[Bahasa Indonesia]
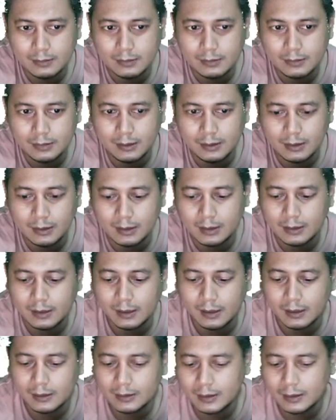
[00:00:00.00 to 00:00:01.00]
yang
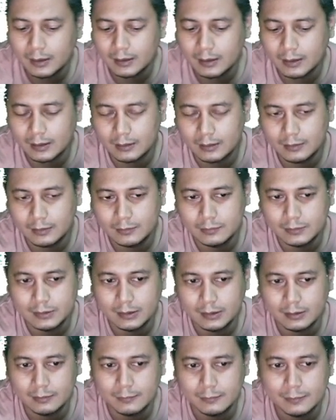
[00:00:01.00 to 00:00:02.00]
ngada-ngada lah gitu.
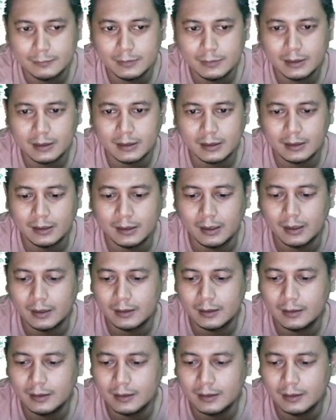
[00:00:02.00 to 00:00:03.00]
Setiman bilang
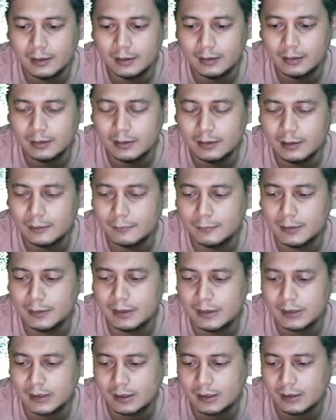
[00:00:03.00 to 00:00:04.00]
ngada-ngada. Ini
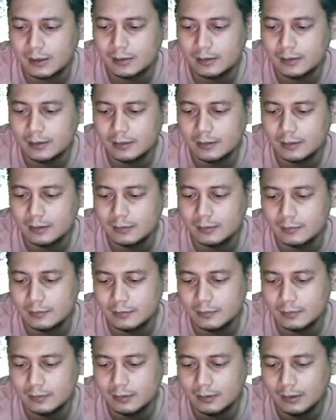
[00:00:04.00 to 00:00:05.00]
gimana caranya gitu
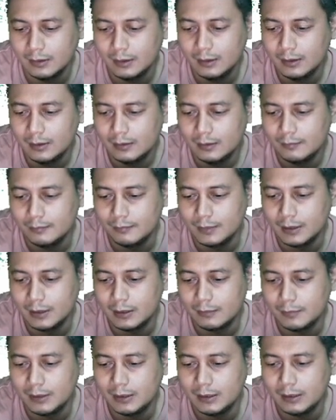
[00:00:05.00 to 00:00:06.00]
loh.
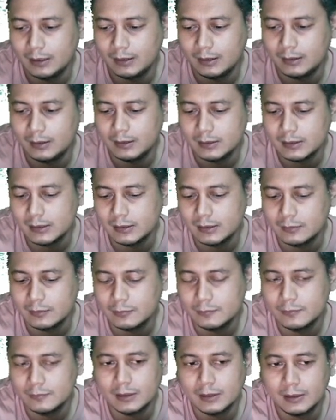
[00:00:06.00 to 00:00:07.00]
Miring-miringin hitching tuh
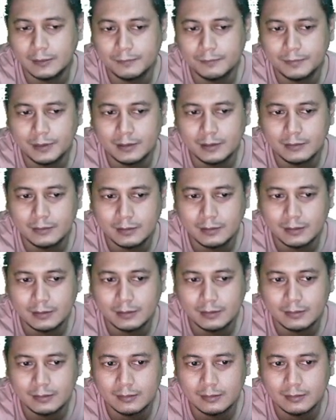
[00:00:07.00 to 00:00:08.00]
buat apa
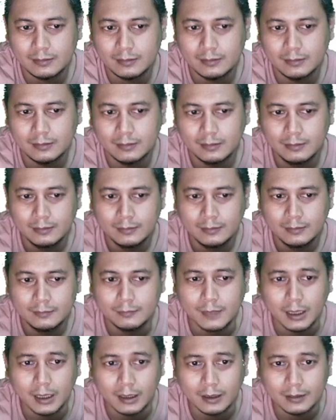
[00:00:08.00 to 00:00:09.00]
orang
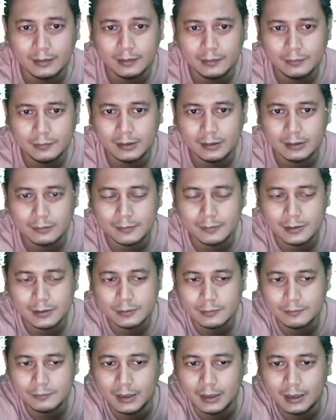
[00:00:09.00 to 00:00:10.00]
barangnya juga
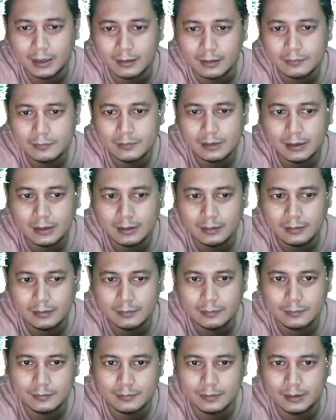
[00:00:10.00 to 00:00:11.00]
termasuk baru lah
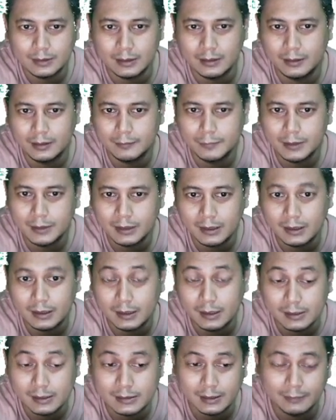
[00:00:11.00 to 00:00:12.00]
gitu. Ya emang dari
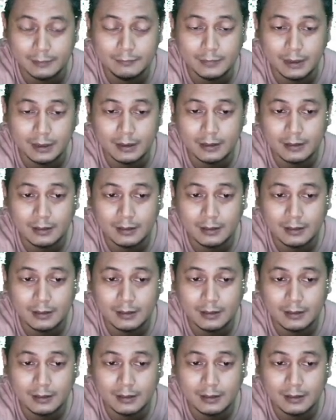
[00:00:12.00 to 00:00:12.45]
Desember